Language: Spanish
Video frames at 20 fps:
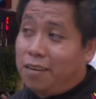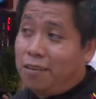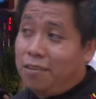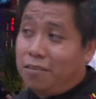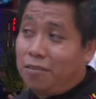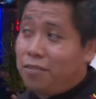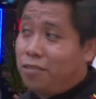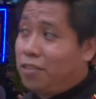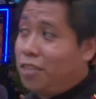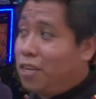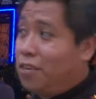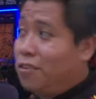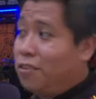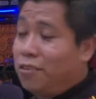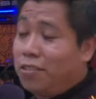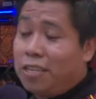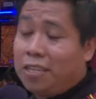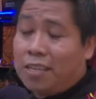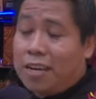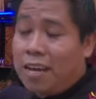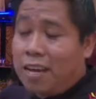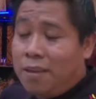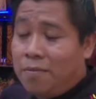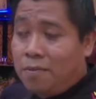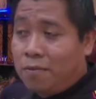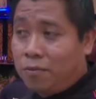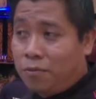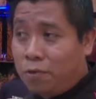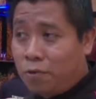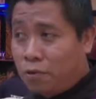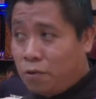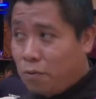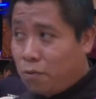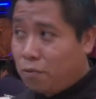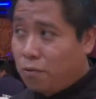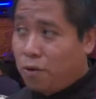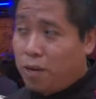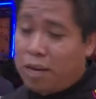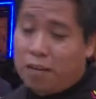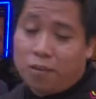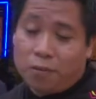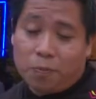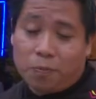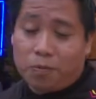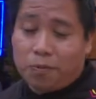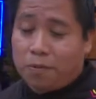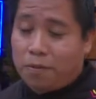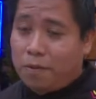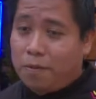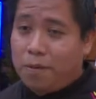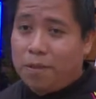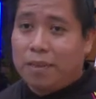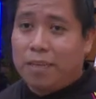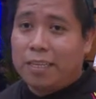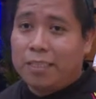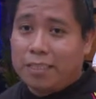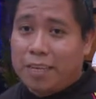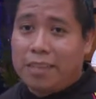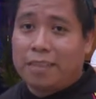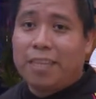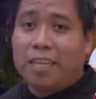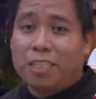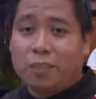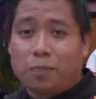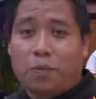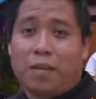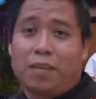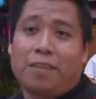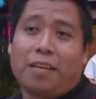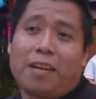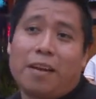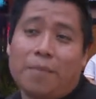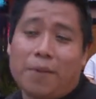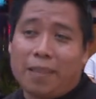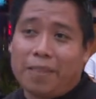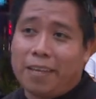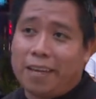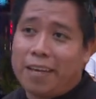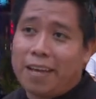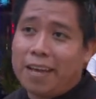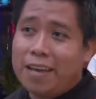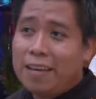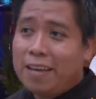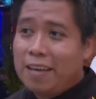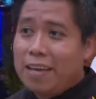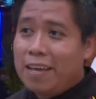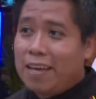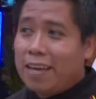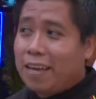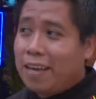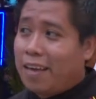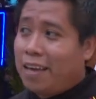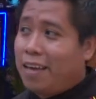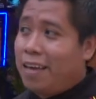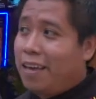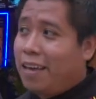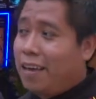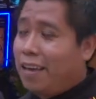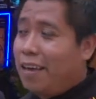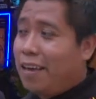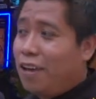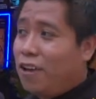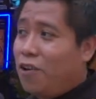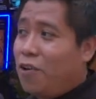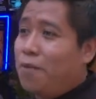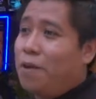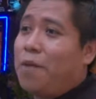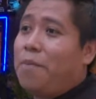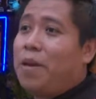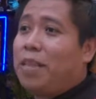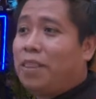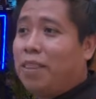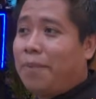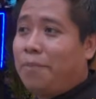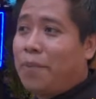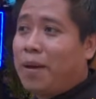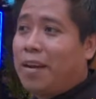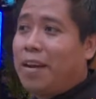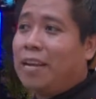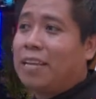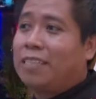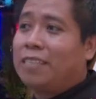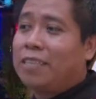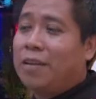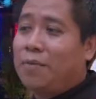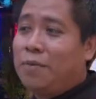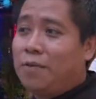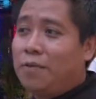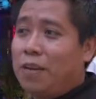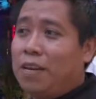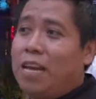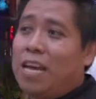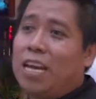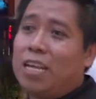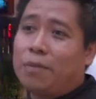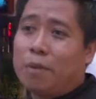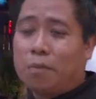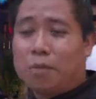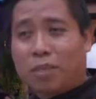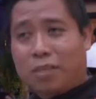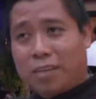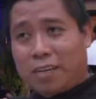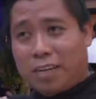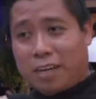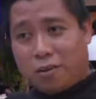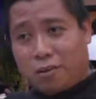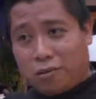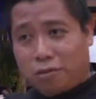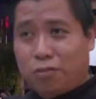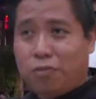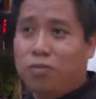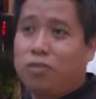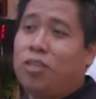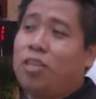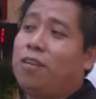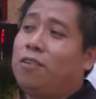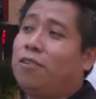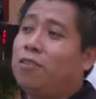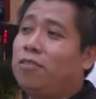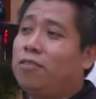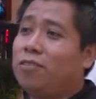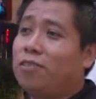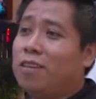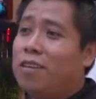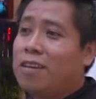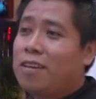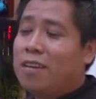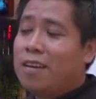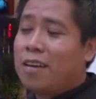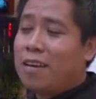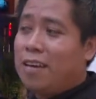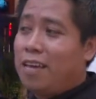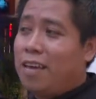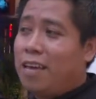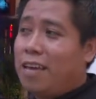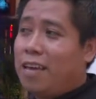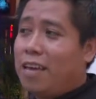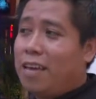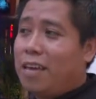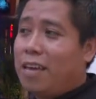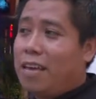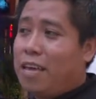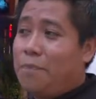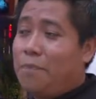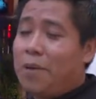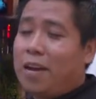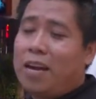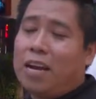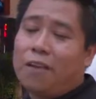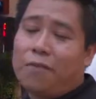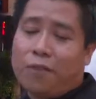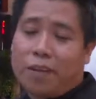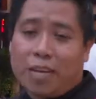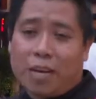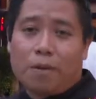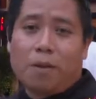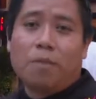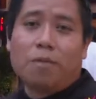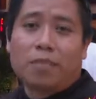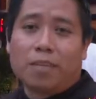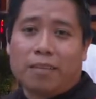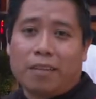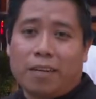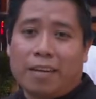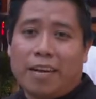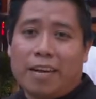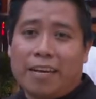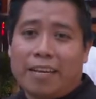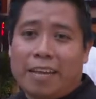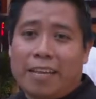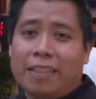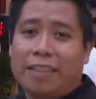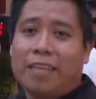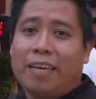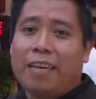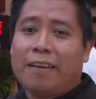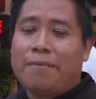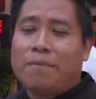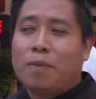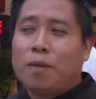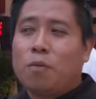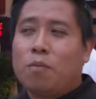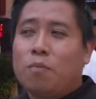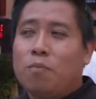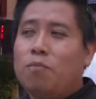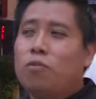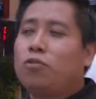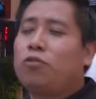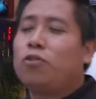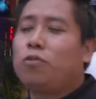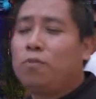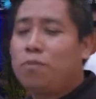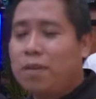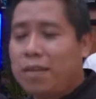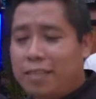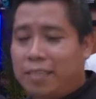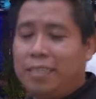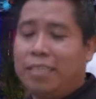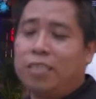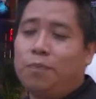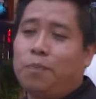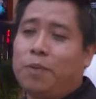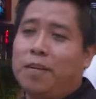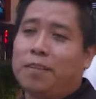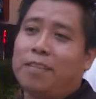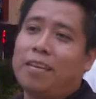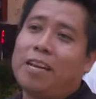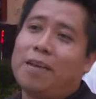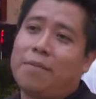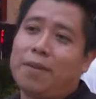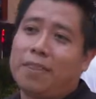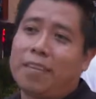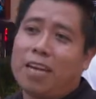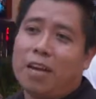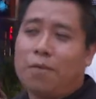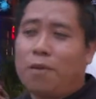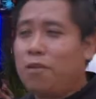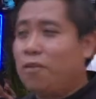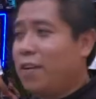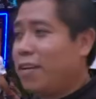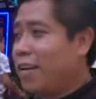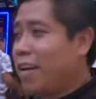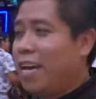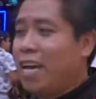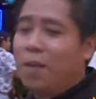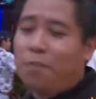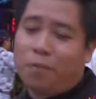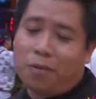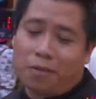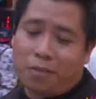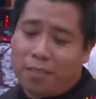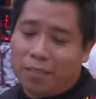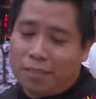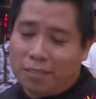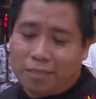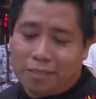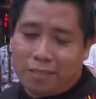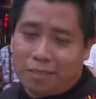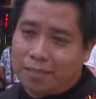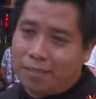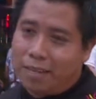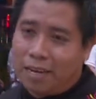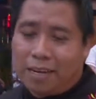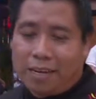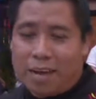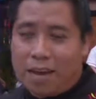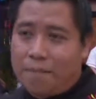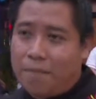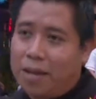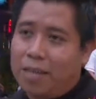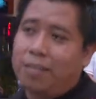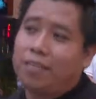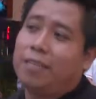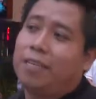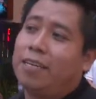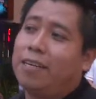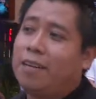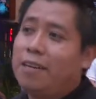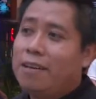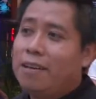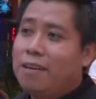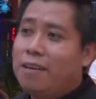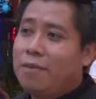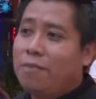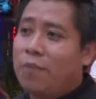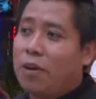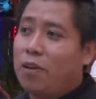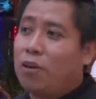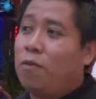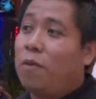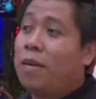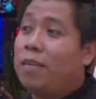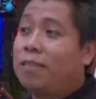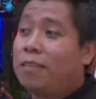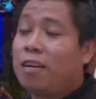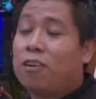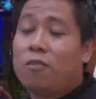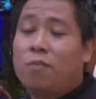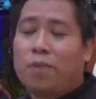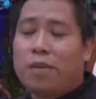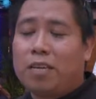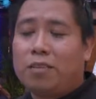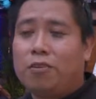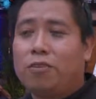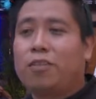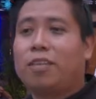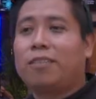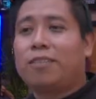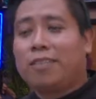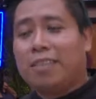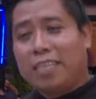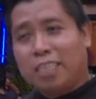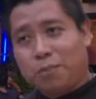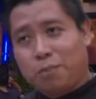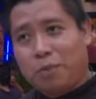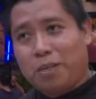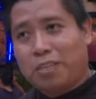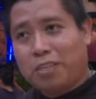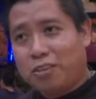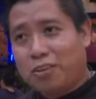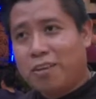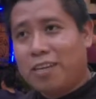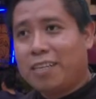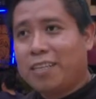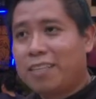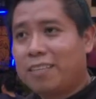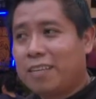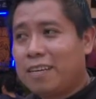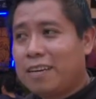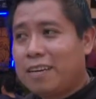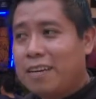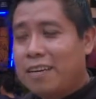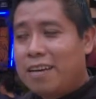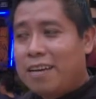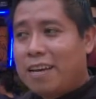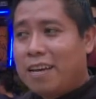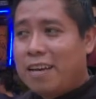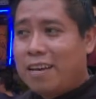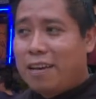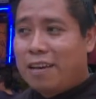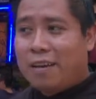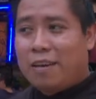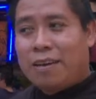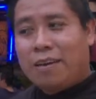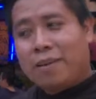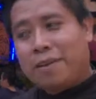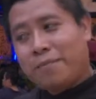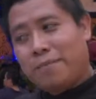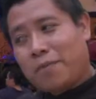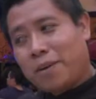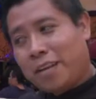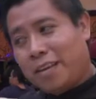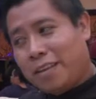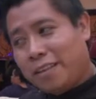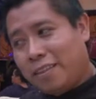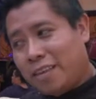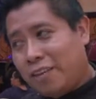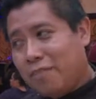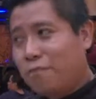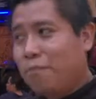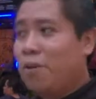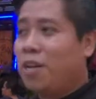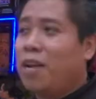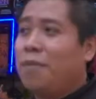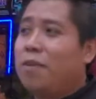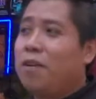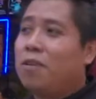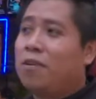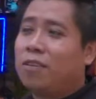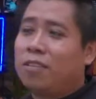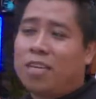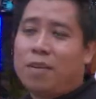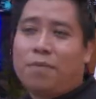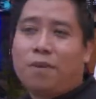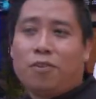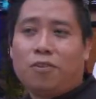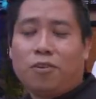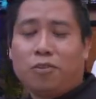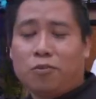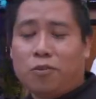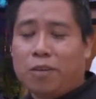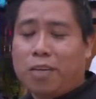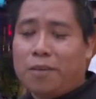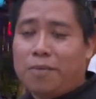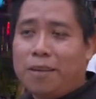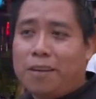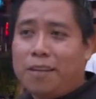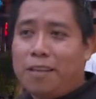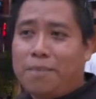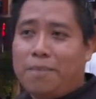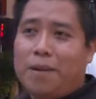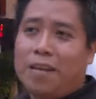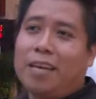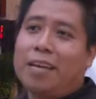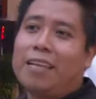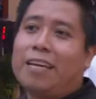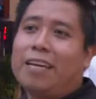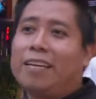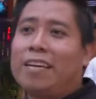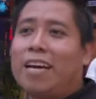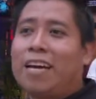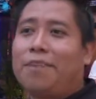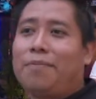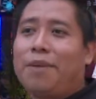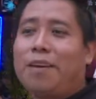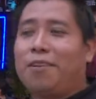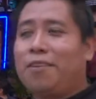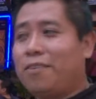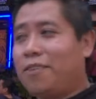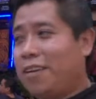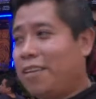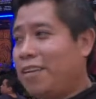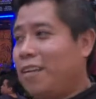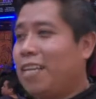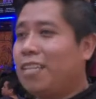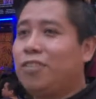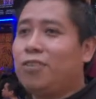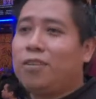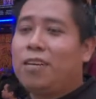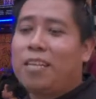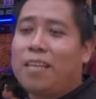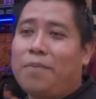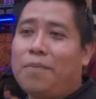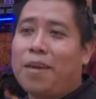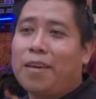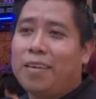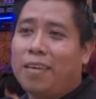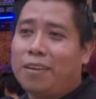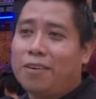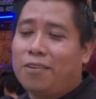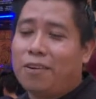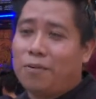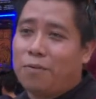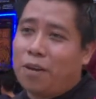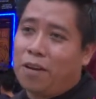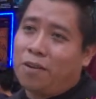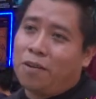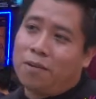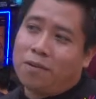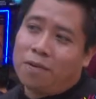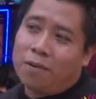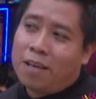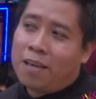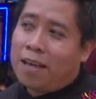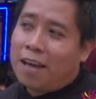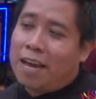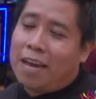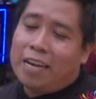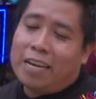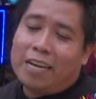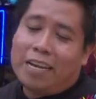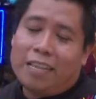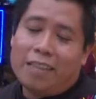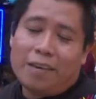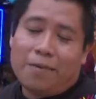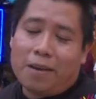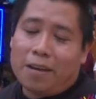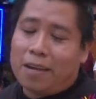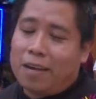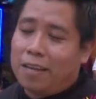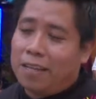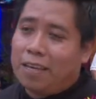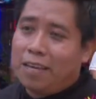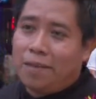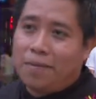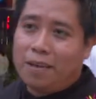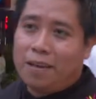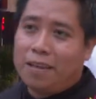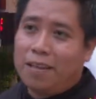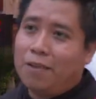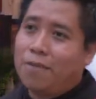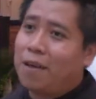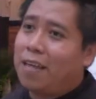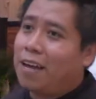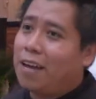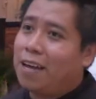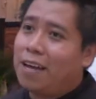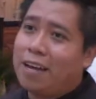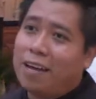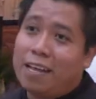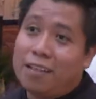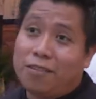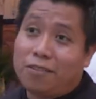Los chicos que traímos pues, como jurados, pues obviamente es gente experta en la materia. Eh, obviamente para las semifinales vamos a traer otros chicos eh, y para la final vamos a traer a gente mucho más experta en la materia. Bueno, Israel pues es acá máster, pero lo van a estar acompañando otras tres personas. Eh, por ahí tengo un buen amigo que se llama Joshua, que viene de Playa del Carmen, o de la Ciudad de México, y bueno, Ailín de Bacardí, que viene de Guadalajara.